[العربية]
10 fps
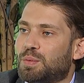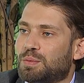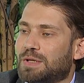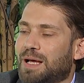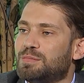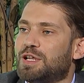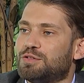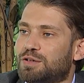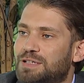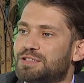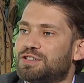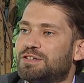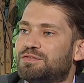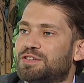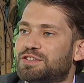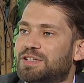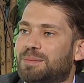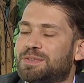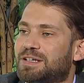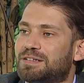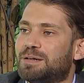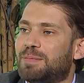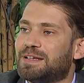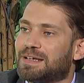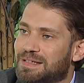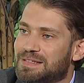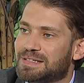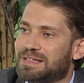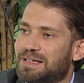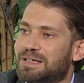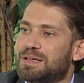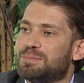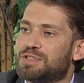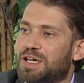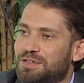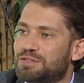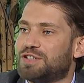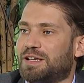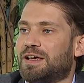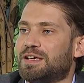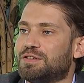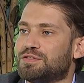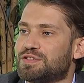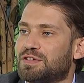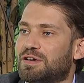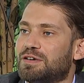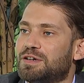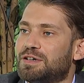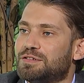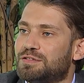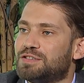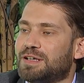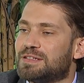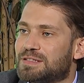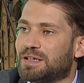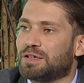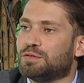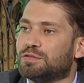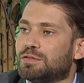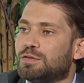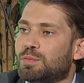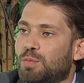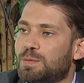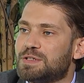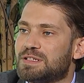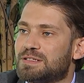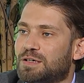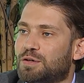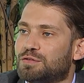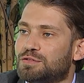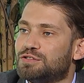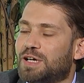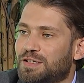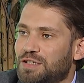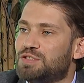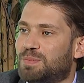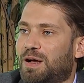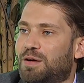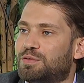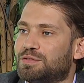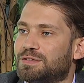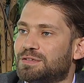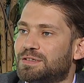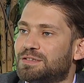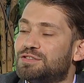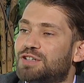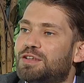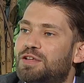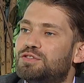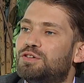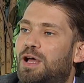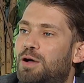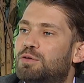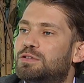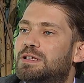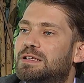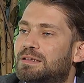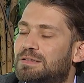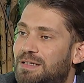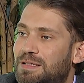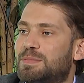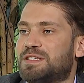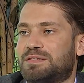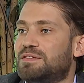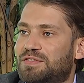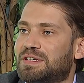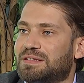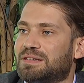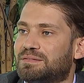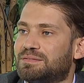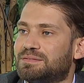والحمد لله انه هذا الشهر الفضيل عم يتكرر معنا كل سنه مشان نرجع لهي الاسره نرجع نتذكرهم مو بس نتذكرهم نرجع نعيش معاهم نرجع نعطيهم حقهم اللي نحن مقصرين فيه كثير